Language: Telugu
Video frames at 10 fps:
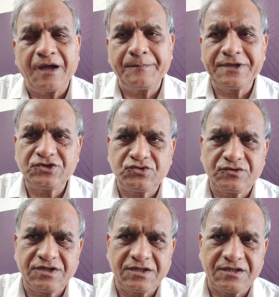
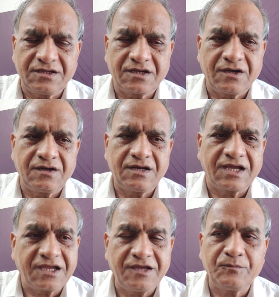ఆపేస్తూనే
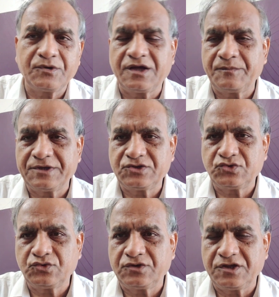లెక్కింపును ఆపేస్తూ